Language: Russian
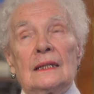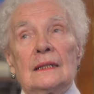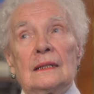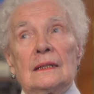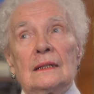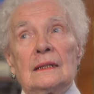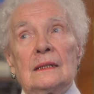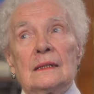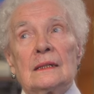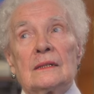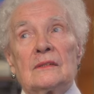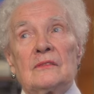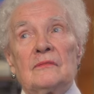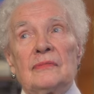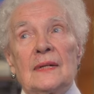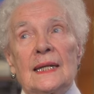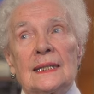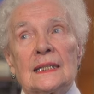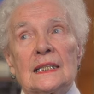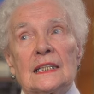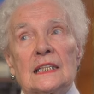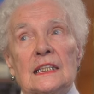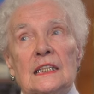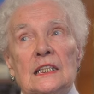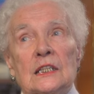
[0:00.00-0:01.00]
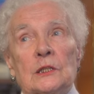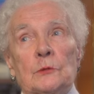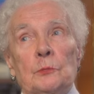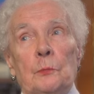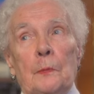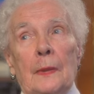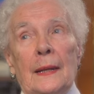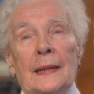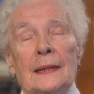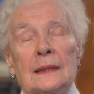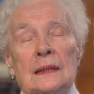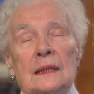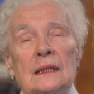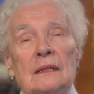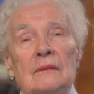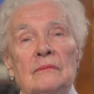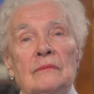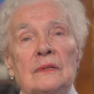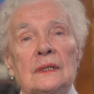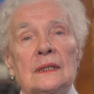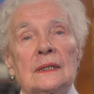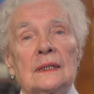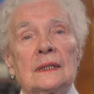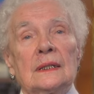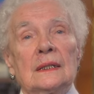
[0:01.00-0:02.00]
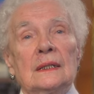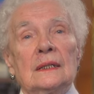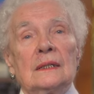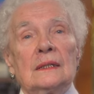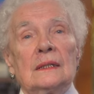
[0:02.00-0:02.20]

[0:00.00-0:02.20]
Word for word: и 25 э,